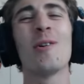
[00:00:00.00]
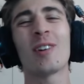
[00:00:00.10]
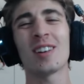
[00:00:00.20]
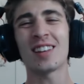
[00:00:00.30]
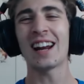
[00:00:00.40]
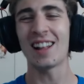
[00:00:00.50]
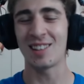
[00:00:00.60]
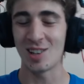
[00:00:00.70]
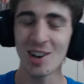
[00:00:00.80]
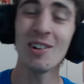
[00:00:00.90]
Comunque sì
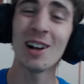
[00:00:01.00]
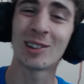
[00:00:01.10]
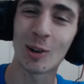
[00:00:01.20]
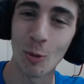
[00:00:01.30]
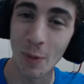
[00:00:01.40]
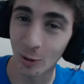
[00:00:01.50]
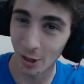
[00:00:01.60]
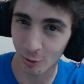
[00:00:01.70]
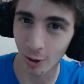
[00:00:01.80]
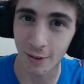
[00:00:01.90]
ragazzi c'è un altro argomento
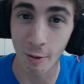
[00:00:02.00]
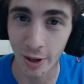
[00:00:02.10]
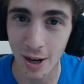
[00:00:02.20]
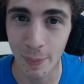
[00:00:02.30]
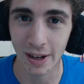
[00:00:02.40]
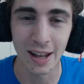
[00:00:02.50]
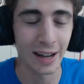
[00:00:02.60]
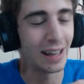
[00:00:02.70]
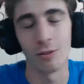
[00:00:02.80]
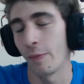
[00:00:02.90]
del quale vi vorrei
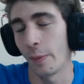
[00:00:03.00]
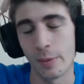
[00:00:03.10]
parlare Che è